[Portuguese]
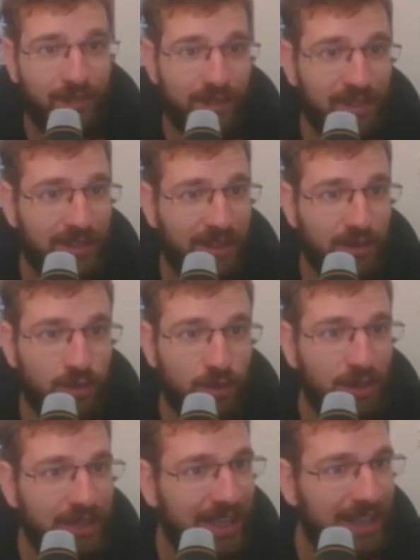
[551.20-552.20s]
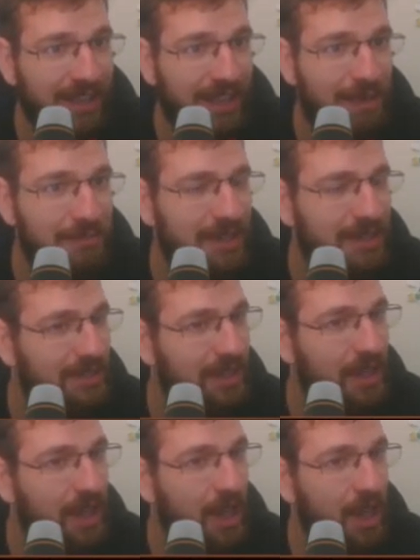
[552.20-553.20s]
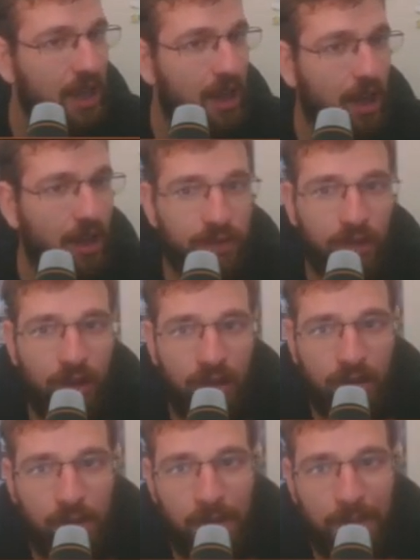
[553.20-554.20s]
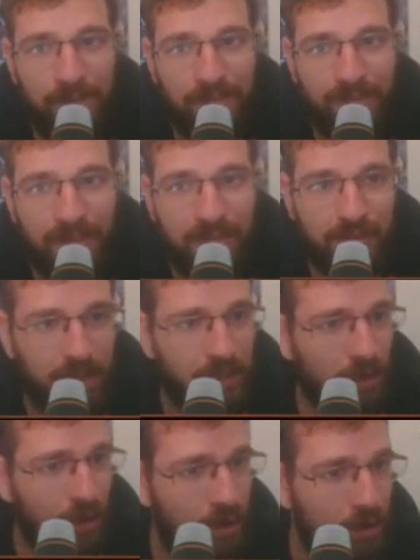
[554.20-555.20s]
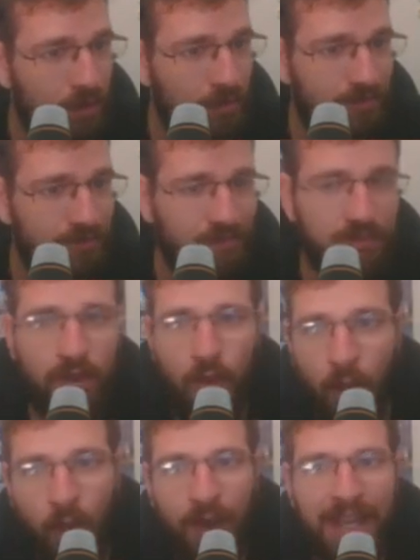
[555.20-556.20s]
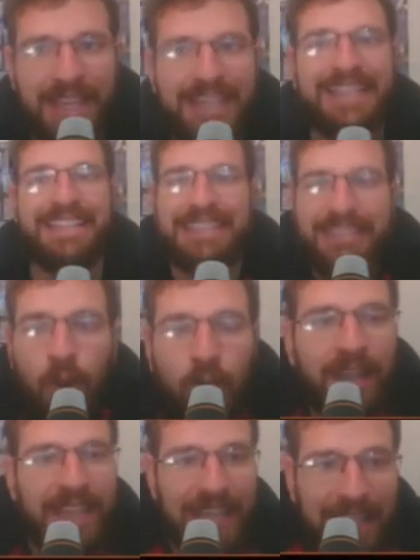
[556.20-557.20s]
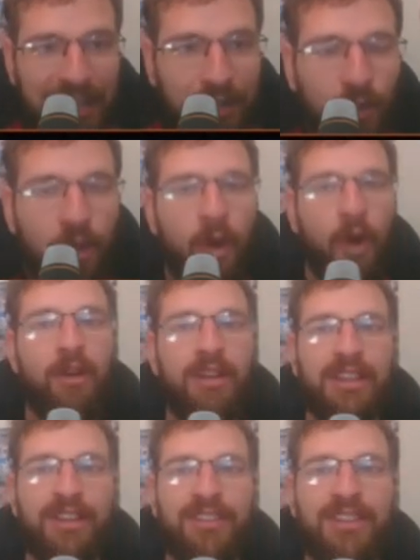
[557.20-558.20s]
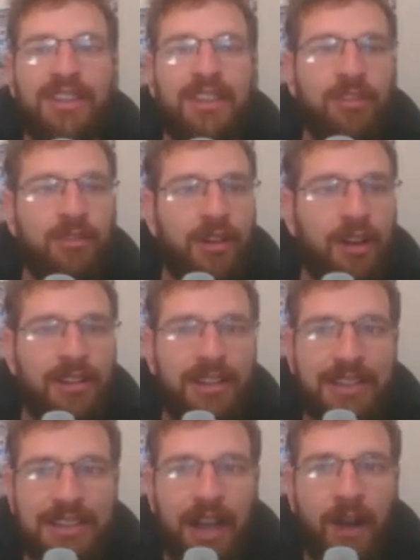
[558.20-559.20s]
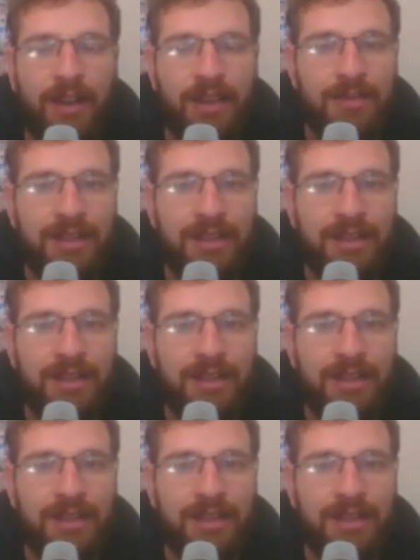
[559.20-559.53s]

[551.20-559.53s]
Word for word: vocês a surtar da cabeça. Ó, o Yoko. Eu. Golki. O que que o Gol que tá fazendo no Dual Links? Alguém me